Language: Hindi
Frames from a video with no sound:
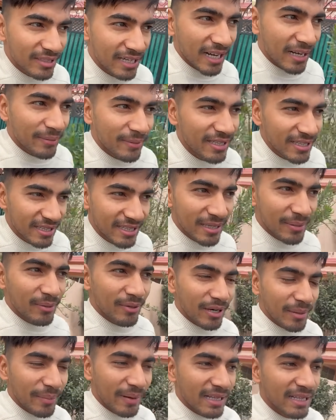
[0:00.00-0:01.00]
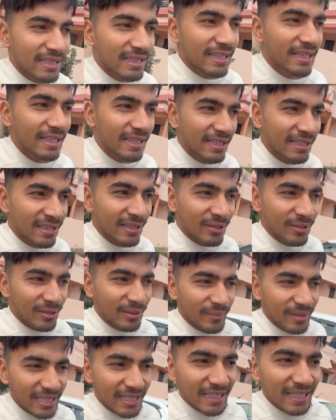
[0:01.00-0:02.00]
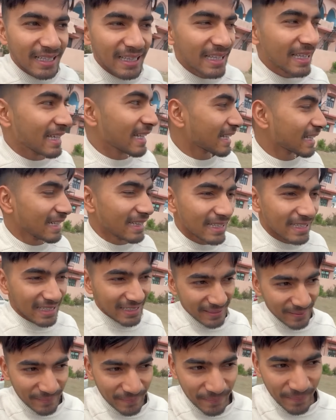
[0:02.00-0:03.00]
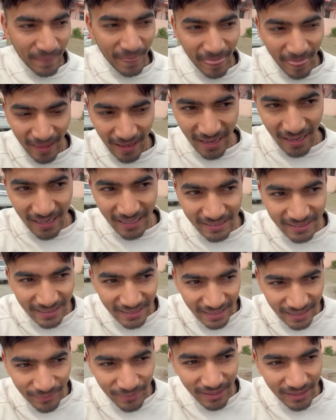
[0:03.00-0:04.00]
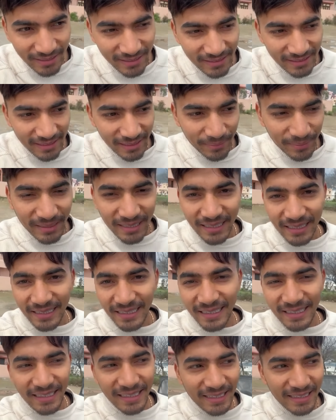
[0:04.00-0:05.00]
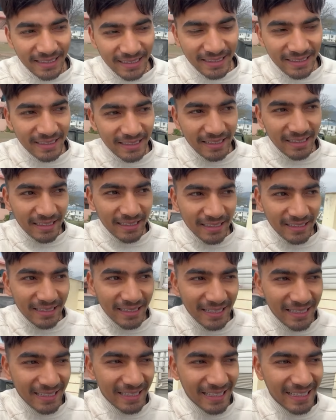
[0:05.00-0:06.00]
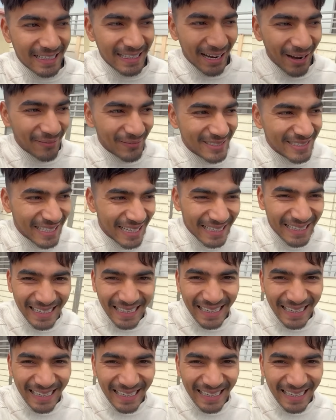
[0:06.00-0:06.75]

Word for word: ट्रैफिक नियमों का पालन नहीं कर रहे हो मेरी गली है गली इस गली में ये अपनी गली आम जाना